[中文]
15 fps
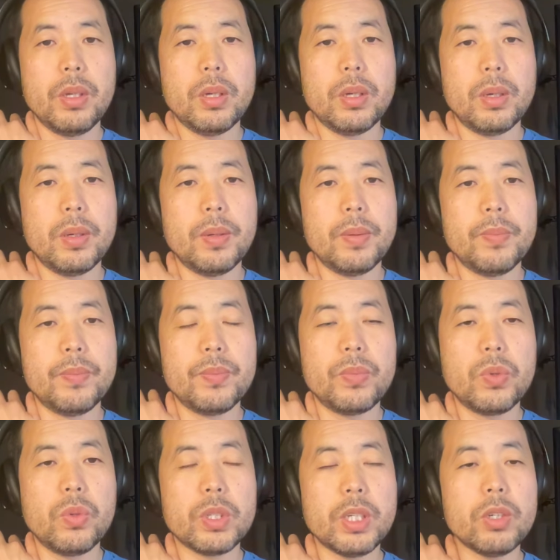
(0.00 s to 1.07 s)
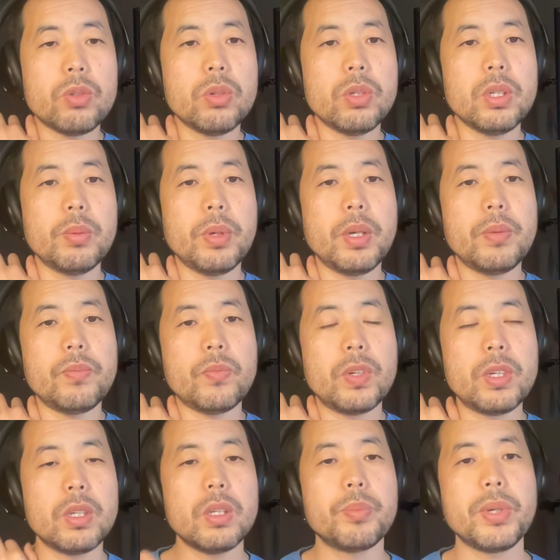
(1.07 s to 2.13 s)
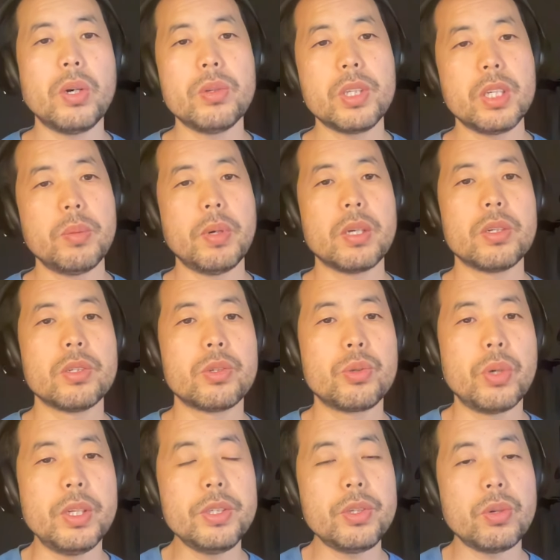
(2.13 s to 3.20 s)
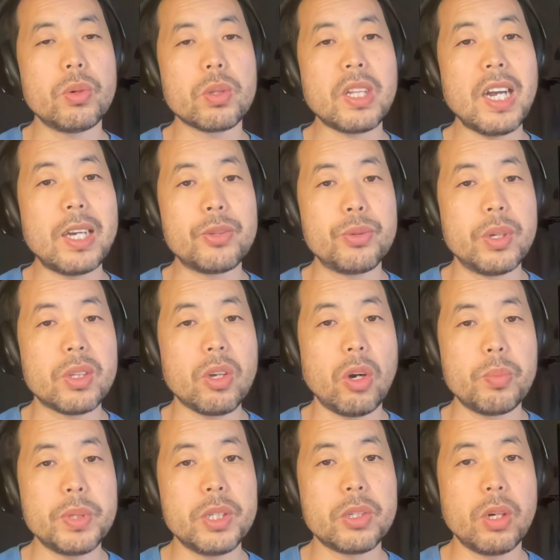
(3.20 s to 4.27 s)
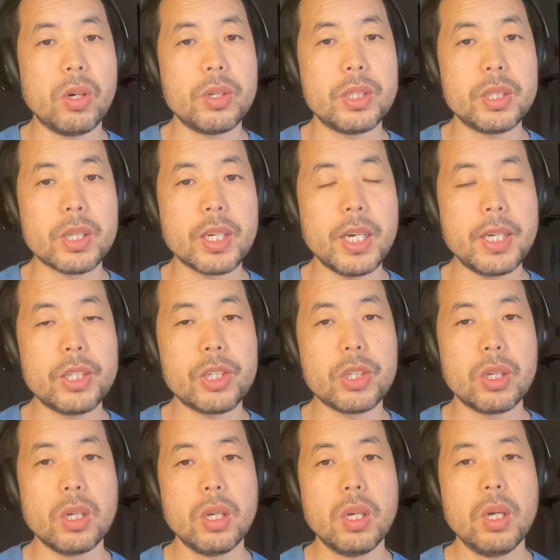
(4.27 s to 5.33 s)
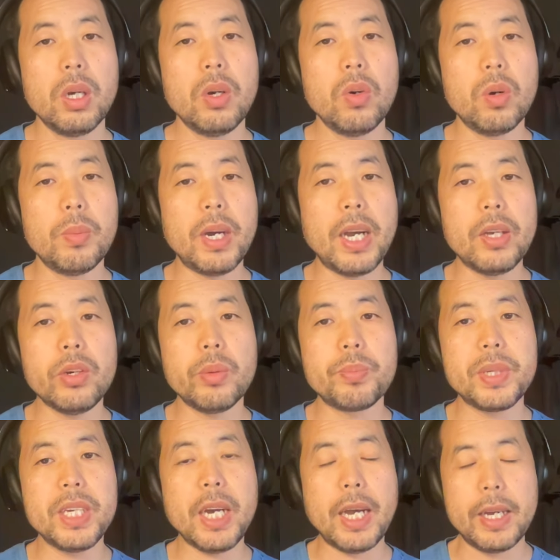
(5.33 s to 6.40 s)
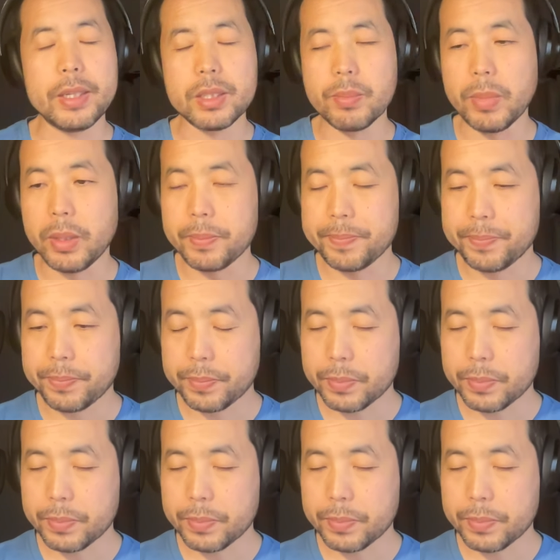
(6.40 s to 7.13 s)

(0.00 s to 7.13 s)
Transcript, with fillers: 嗯，我先说说这篇文章的标题吧，是“全球大学倒闭潮已经开始”。我们还要逼孩子吗？